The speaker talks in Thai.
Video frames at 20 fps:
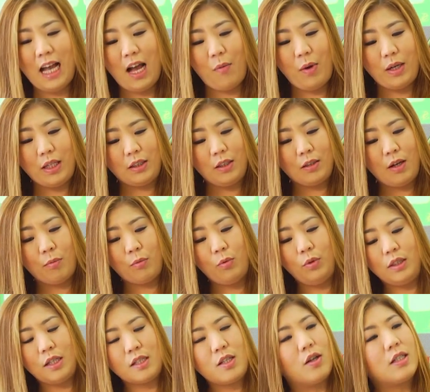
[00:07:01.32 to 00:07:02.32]
ค่ะ วันนี้ต้องขอบ
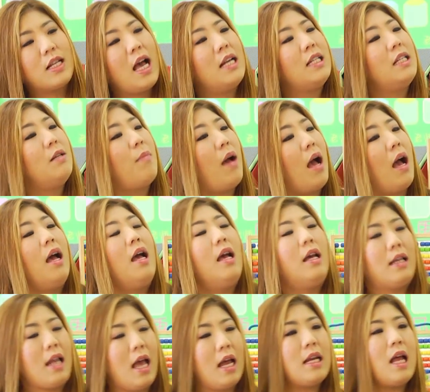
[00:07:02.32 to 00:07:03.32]
คุณทั้งสองท่านที่มา
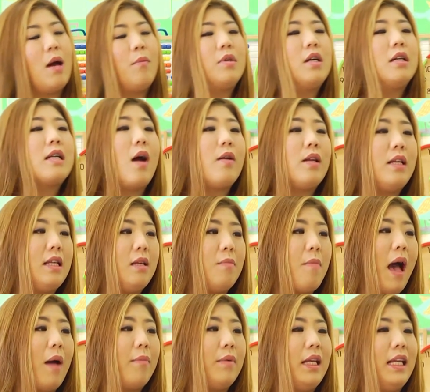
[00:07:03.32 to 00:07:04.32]
แนะนำเรื่องราว
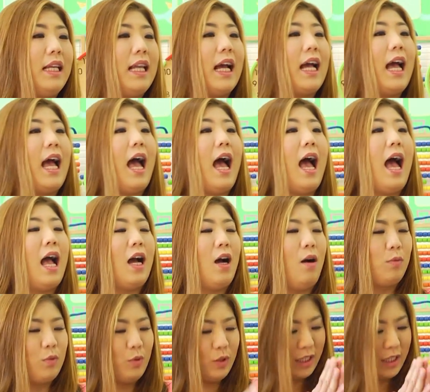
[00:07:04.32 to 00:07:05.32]
ดีๆ แบบนี้นะคะ ขอบคุณ